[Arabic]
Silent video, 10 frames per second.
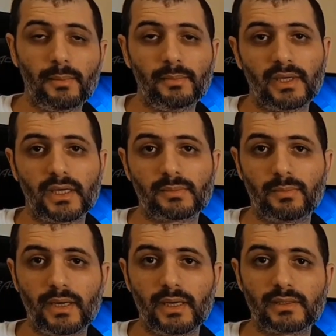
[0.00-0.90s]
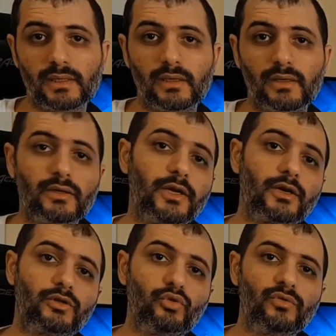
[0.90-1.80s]
ويرفعون فيديوهاتهم على اليوتيوب
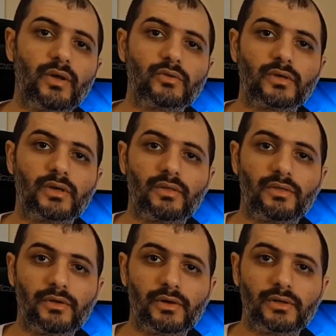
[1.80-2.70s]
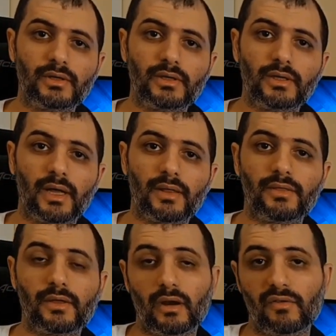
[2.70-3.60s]
وماخذين الموضوع كيعني مو
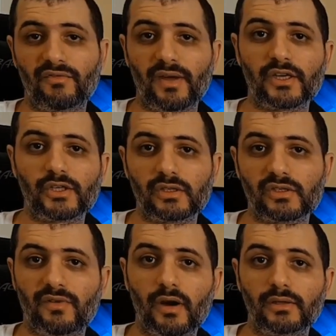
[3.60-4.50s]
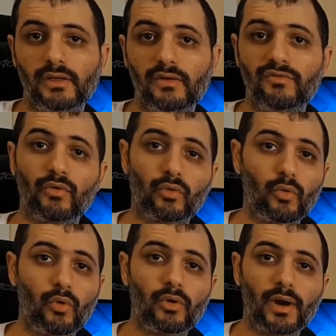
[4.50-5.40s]
بس هوايه كوظيفه وفي في
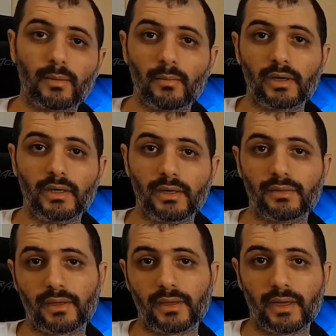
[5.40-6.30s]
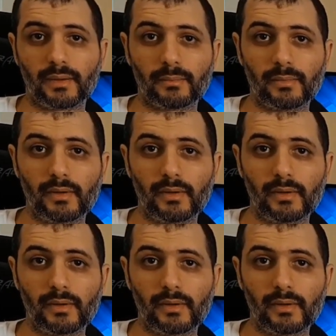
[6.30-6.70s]
دخل على السالفه ويعيشون من